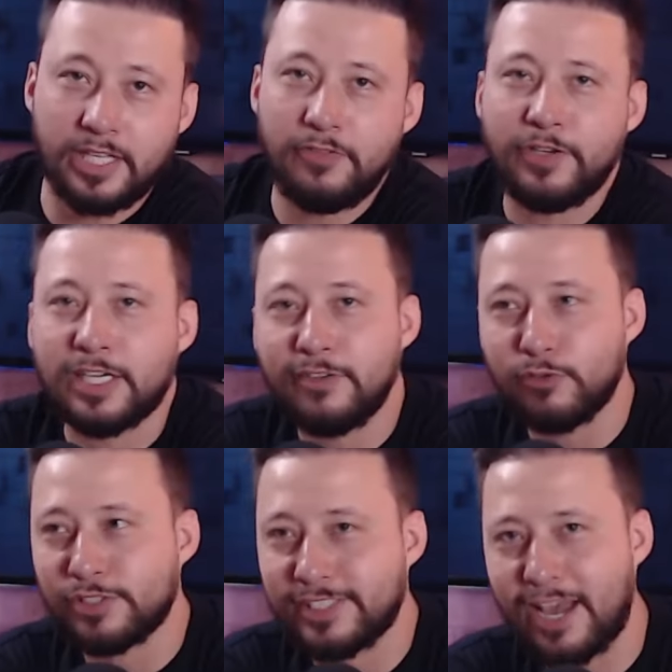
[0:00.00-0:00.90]
significa que
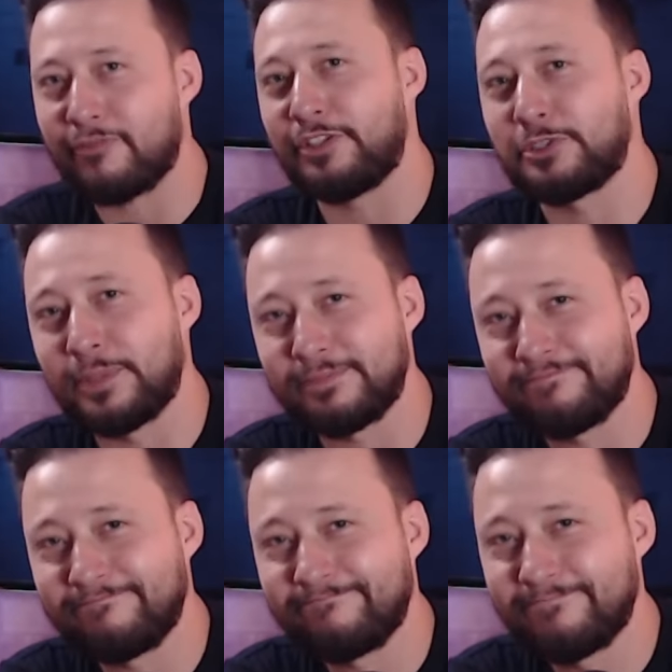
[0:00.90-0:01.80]
você é a vítima
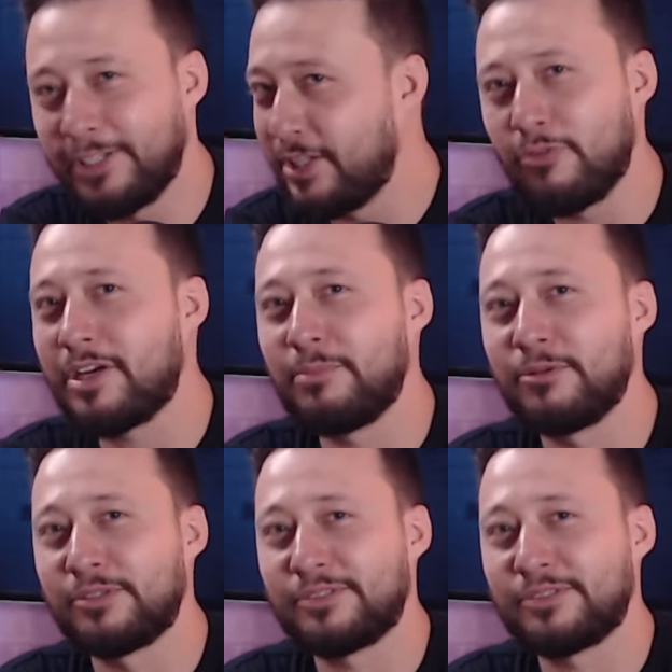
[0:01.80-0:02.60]
e não criminoso.